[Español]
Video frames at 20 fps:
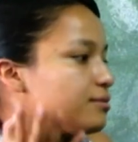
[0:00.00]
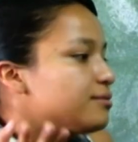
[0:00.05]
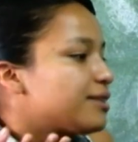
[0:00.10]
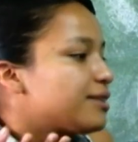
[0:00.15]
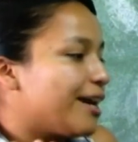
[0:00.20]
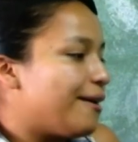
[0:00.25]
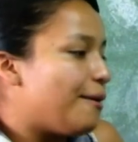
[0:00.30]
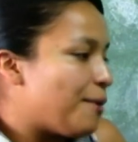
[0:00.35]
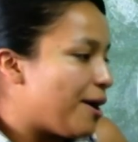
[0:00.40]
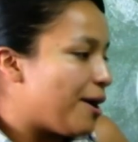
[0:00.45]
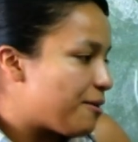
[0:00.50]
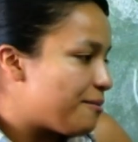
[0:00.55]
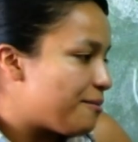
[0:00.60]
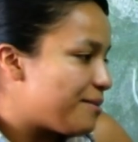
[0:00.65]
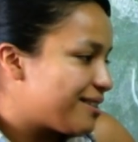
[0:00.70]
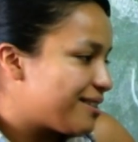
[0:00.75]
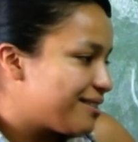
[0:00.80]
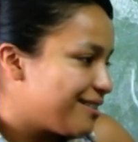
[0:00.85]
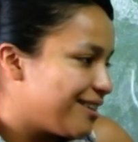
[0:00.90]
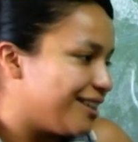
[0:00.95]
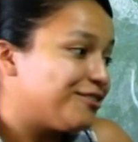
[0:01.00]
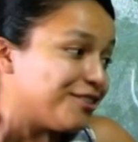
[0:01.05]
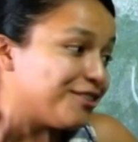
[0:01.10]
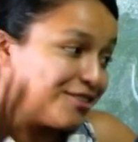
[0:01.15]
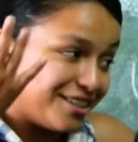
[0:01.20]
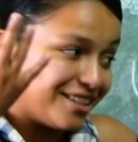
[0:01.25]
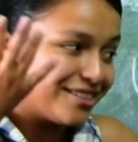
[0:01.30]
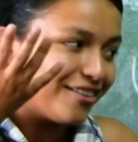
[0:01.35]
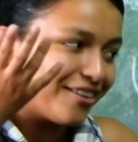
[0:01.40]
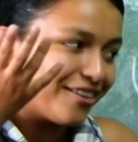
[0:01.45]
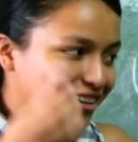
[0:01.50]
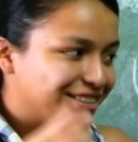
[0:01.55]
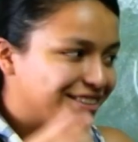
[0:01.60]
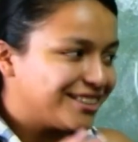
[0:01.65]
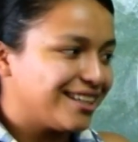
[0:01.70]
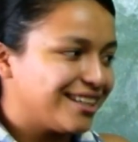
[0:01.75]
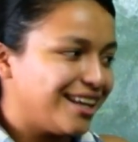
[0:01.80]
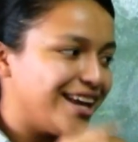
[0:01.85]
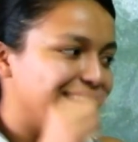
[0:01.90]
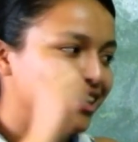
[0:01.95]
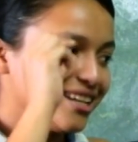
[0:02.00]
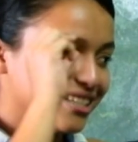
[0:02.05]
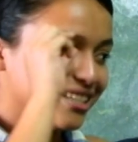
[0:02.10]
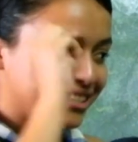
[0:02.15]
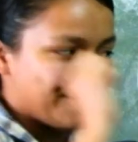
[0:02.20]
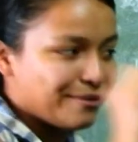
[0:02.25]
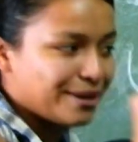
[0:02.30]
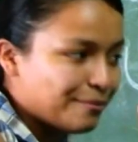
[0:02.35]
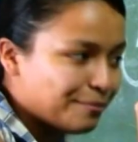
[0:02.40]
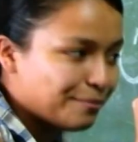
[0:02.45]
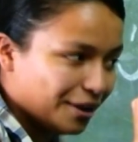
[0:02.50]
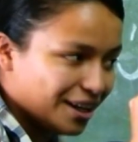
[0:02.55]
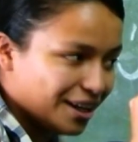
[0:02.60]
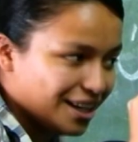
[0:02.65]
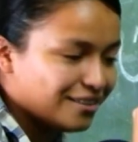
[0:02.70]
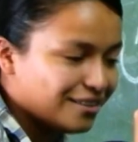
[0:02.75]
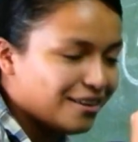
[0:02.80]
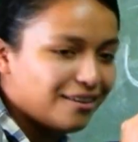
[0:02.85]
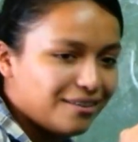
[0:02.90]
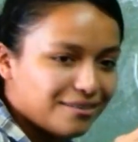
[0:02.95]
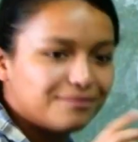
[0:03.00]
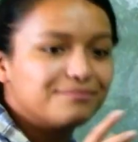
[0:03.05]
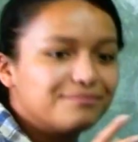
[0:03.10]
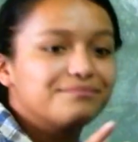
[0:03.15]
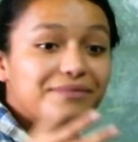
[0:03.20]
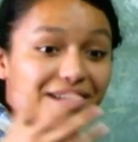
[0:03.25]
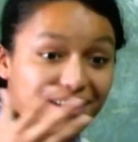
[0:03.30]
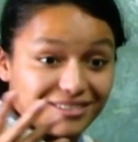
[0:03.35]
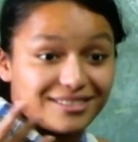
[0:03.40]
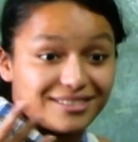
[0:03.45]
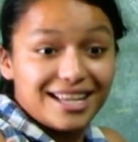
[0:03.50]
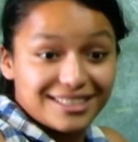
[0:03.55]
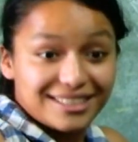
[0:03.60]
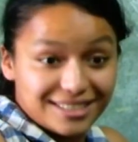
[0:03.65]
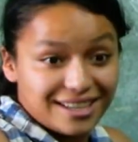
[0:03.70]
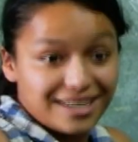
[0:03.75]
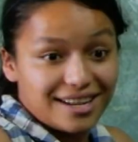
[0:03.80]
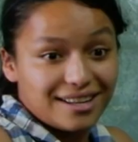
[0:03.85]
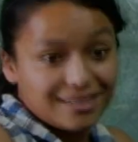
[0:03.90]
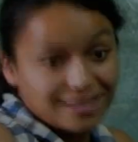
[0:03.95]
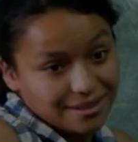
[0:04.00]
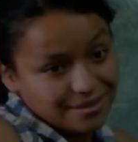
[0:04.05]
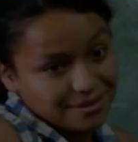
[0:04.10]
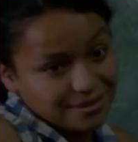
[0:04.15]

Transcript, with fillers: ¿Qué vamos a comer? Entonces son cosas que se vieron poquito, pero se hacen grandes.